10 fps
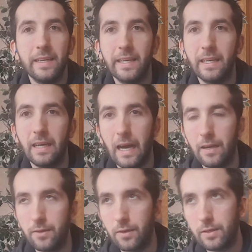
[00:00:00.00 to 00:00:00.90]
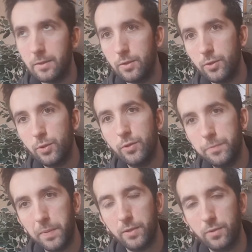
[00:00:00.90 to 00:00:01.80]
Et alors,
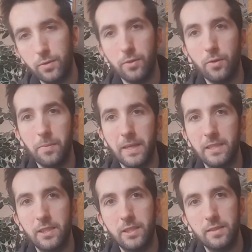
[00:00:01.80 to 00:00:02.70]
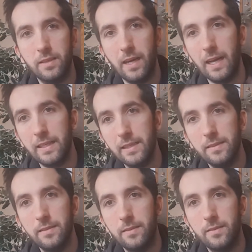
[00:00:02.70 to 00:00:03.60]
Juve Porto, au match aller,